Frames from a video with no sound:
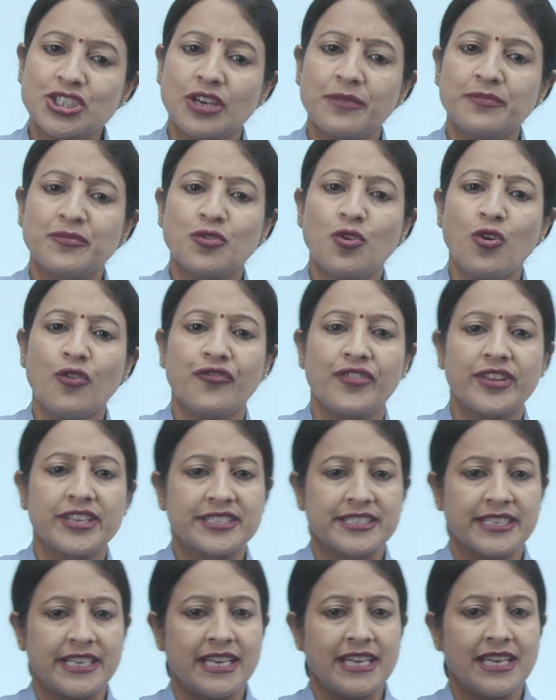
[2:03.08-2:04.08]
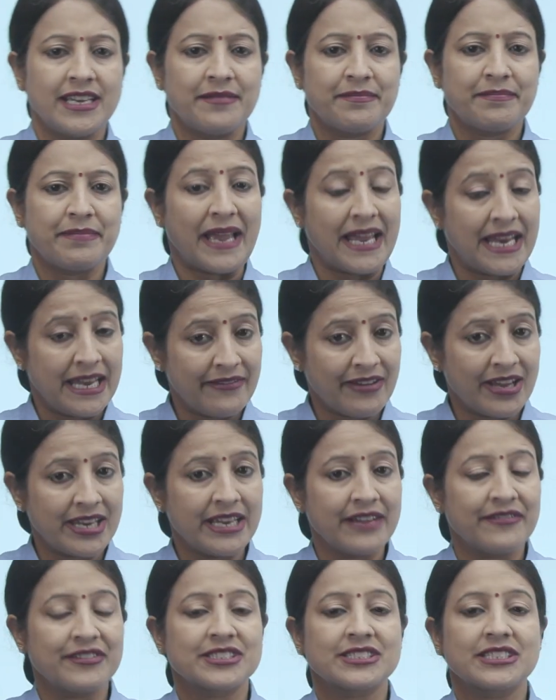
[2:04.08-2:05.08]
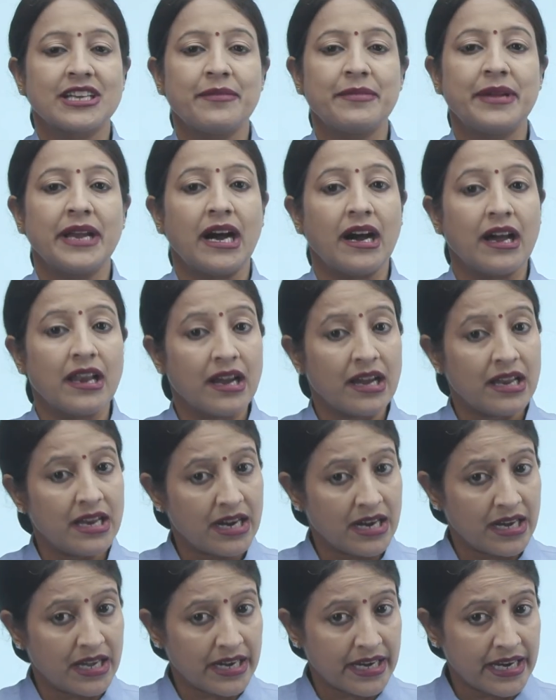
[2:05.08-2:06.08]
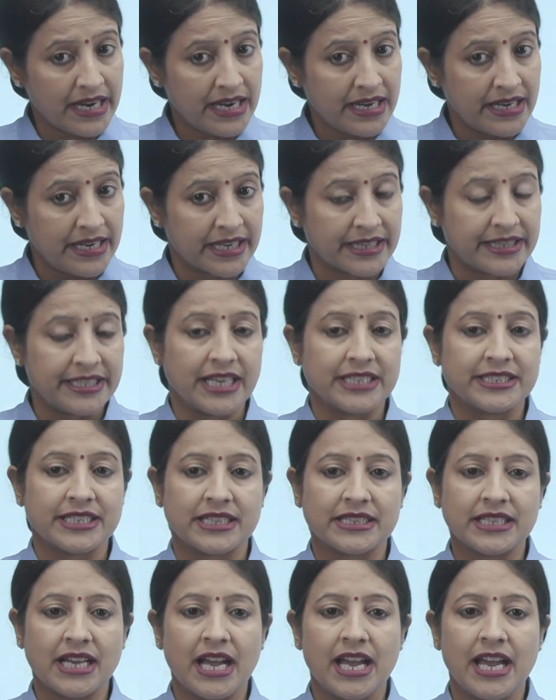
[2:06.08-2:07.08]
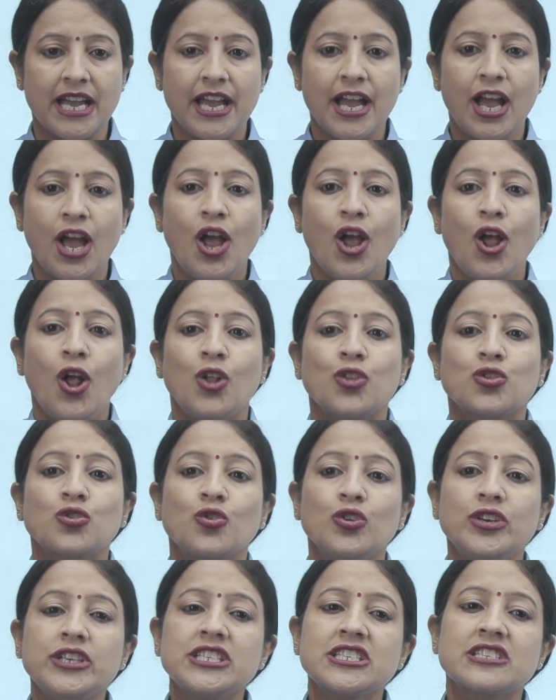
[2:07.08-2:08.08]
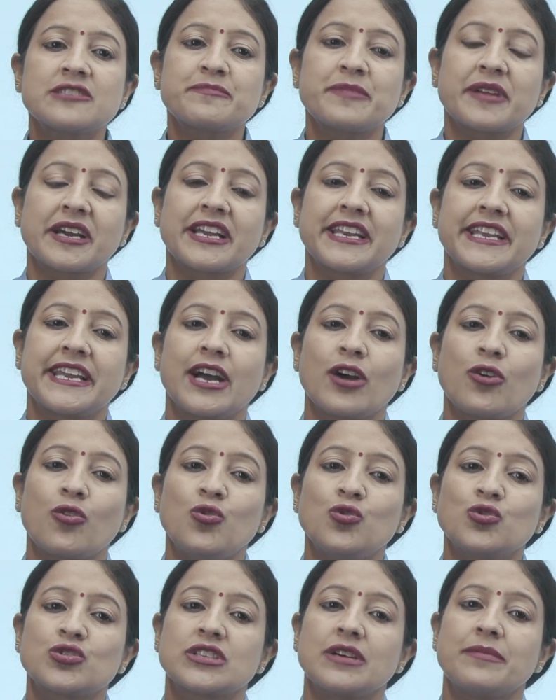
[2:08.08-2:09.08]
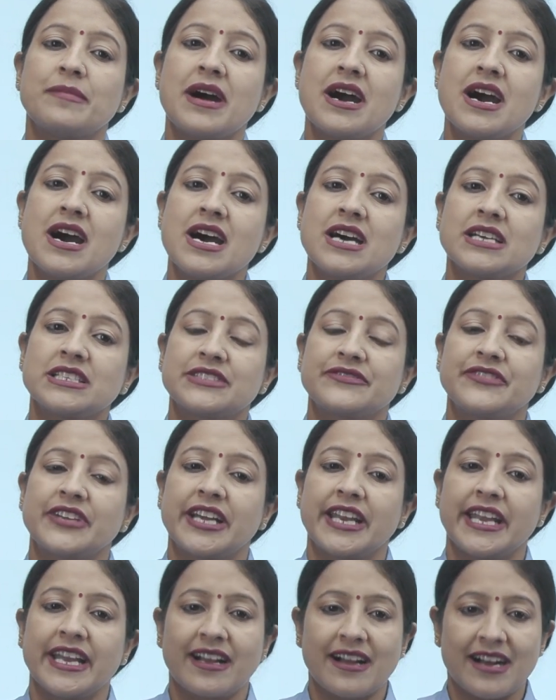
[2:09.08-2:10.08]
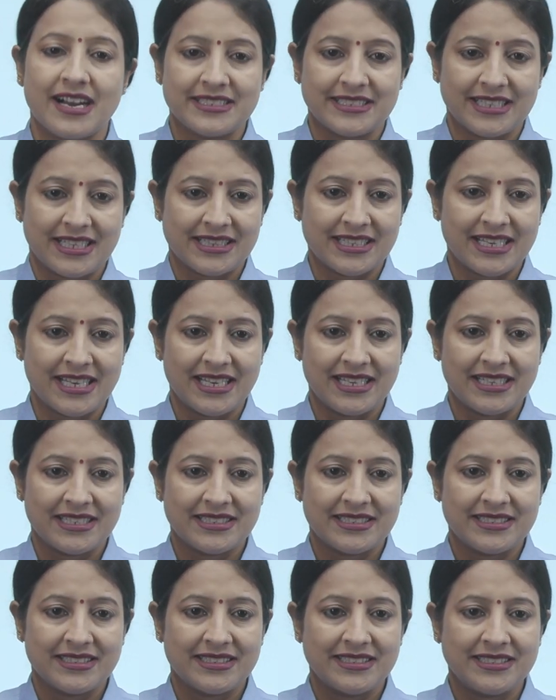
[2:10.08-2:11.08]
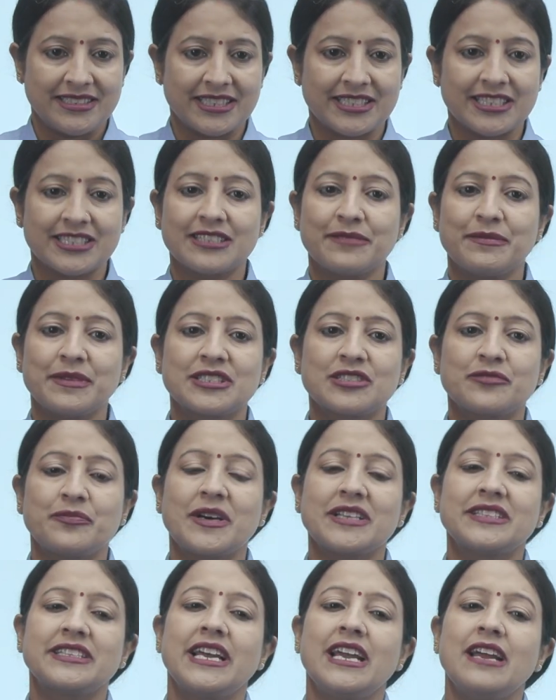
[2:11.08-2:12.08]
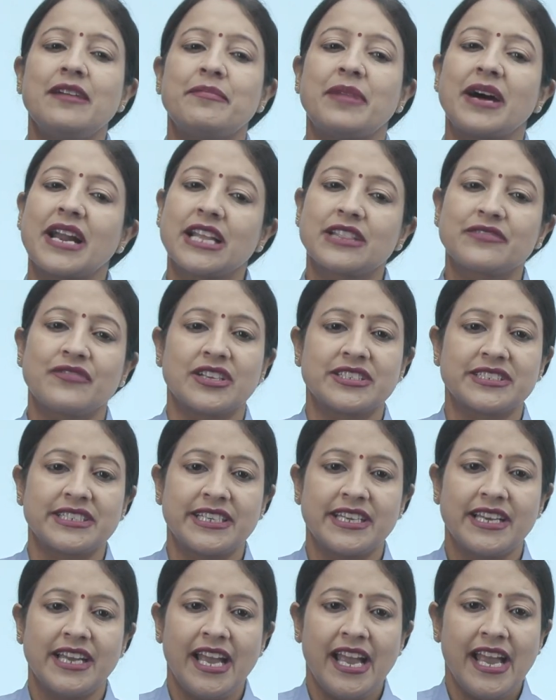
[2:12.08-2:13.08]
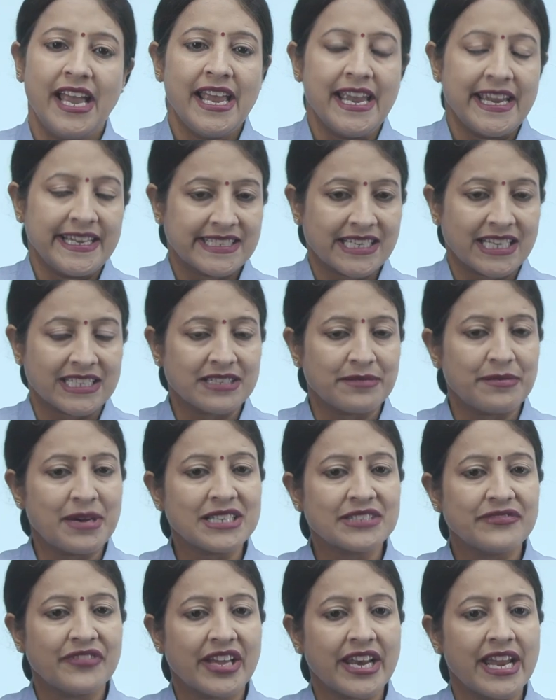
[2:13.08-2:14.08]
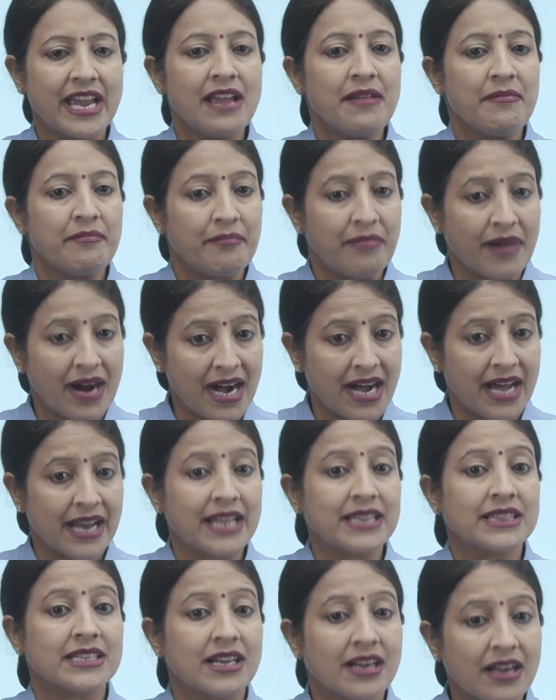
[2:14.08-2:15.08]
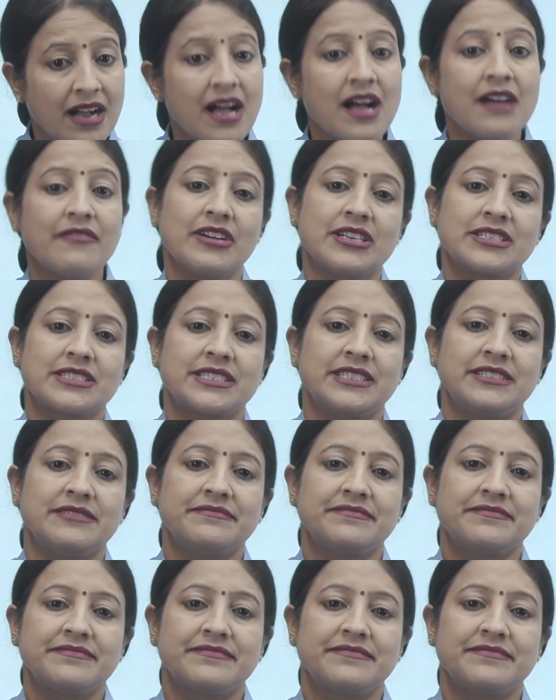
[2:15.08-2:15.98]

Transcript: शब्द को फिर से पहले वाली अवस्था में अलग अलग करके लिख दिया जाता है तो इस प्रक्रिया को समास विग्रह कहा जाता है जैसे समस्त पद है भारतवासी इसका समास विग्रह है भारत का वासी